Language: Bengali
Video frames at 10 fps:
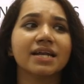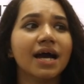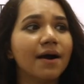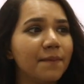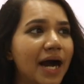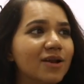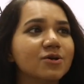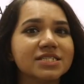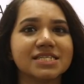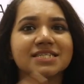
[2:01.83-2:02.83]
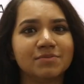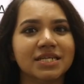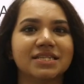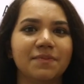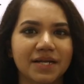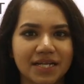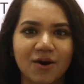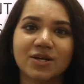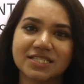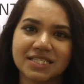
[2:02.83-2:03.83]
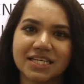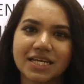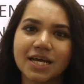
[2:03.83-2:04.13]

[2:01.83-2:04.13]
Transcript: না ভালো জিনিস আমরা নিতে পারি না অনেস্টলি